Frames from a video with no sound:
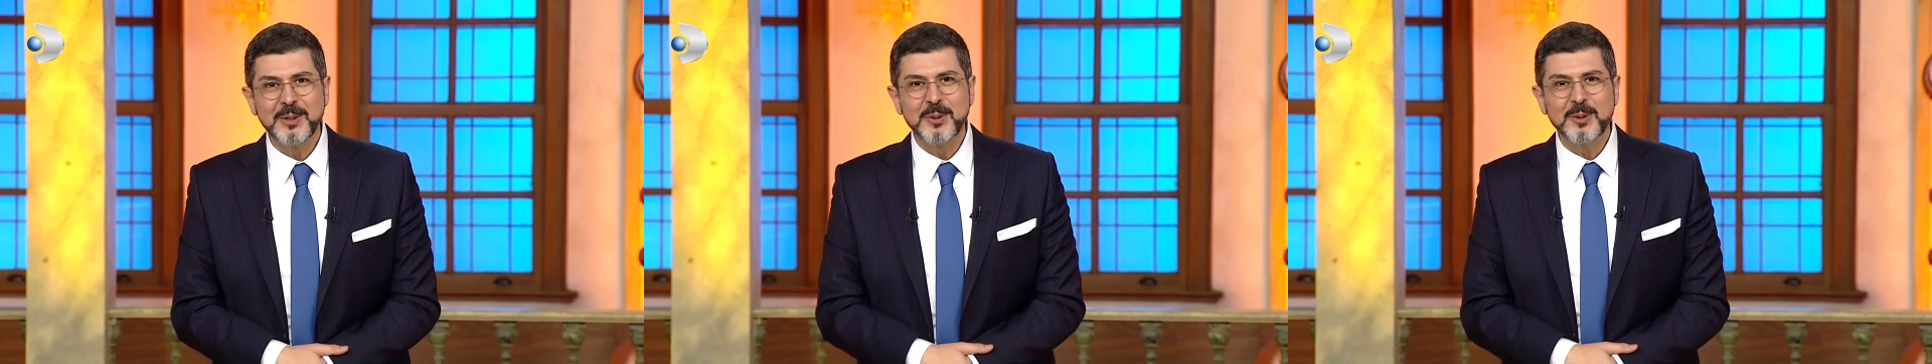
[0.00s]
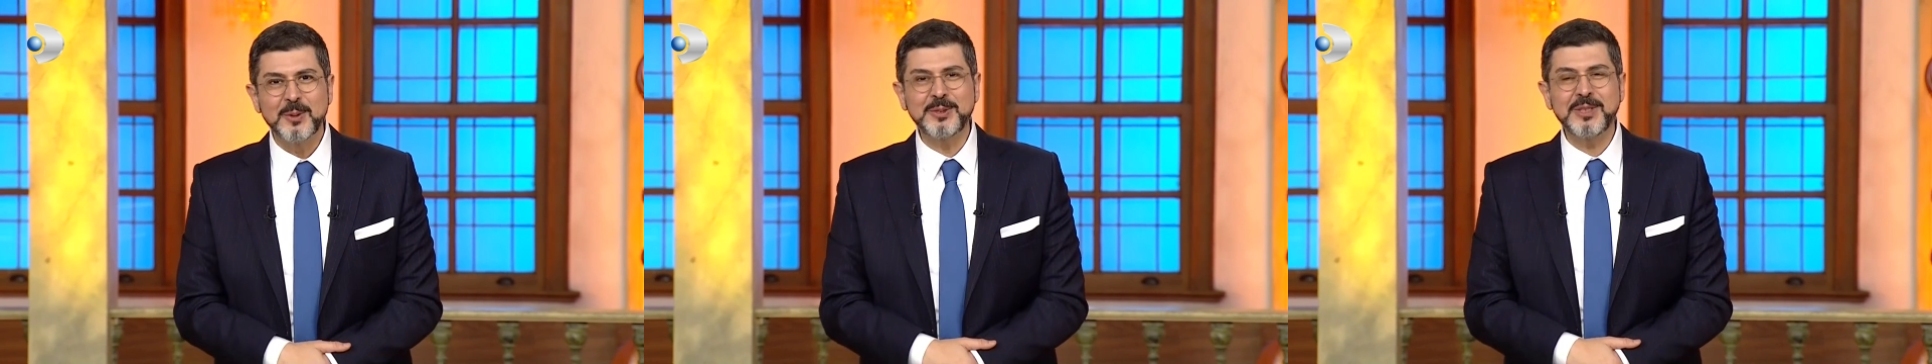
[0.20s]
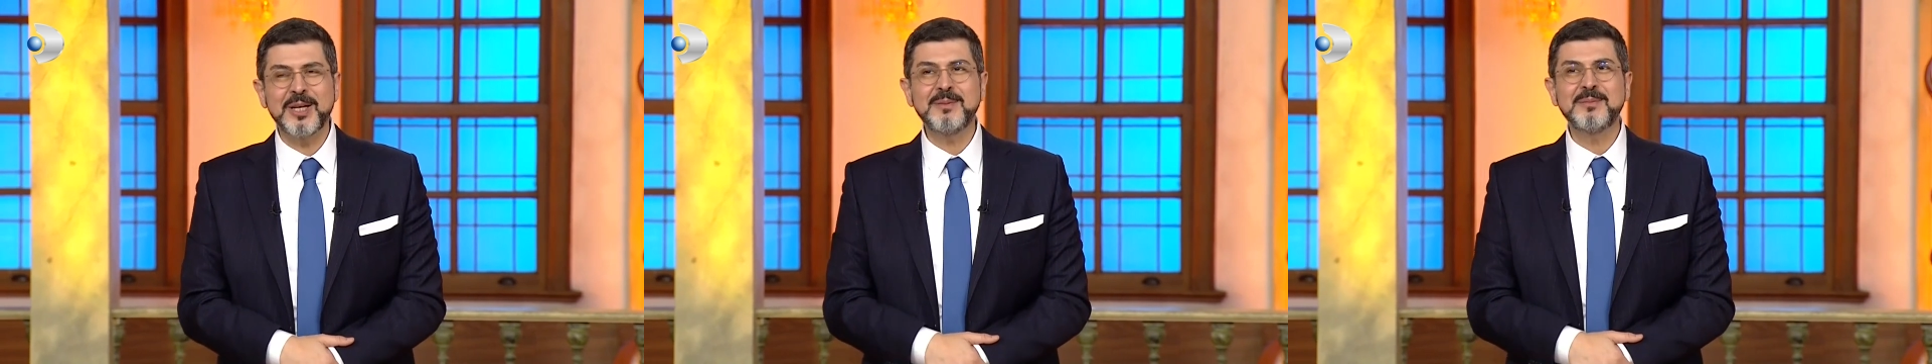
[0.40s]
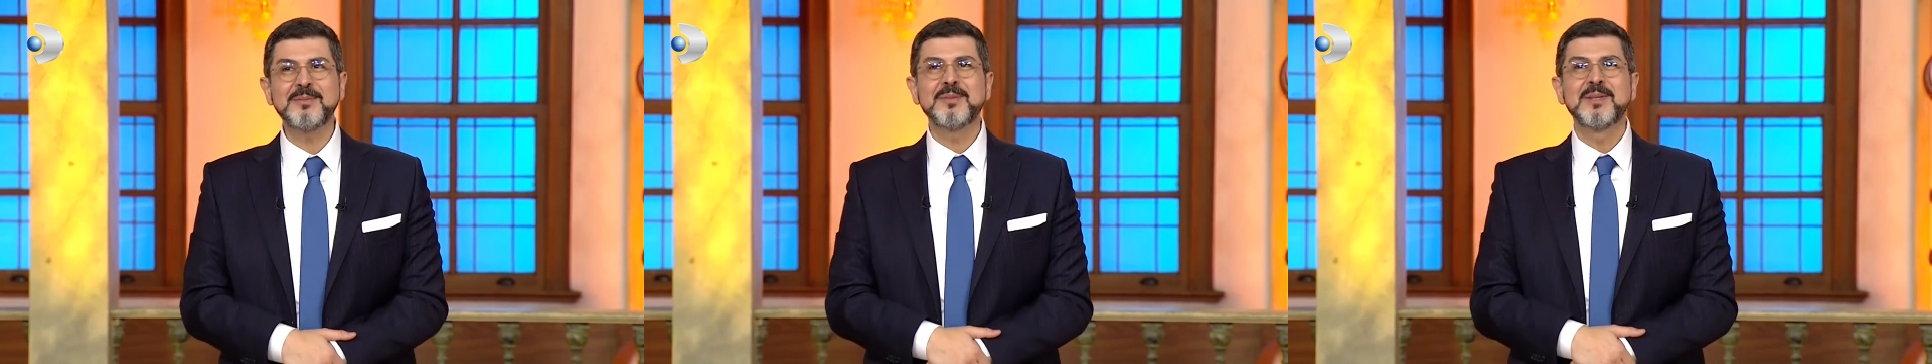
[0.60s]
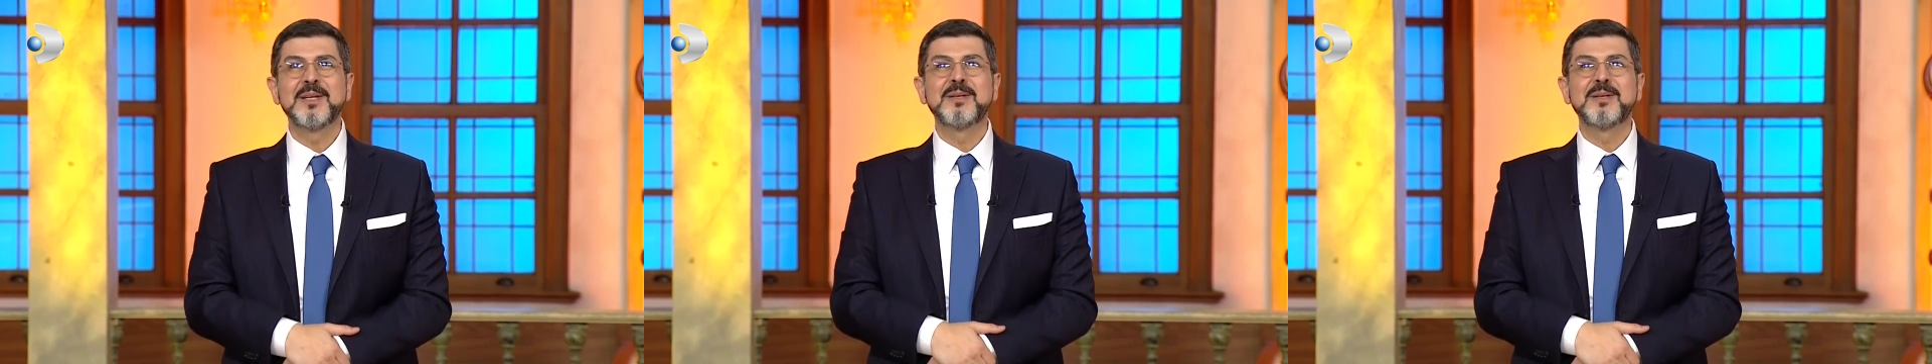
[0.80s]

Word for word: Hocam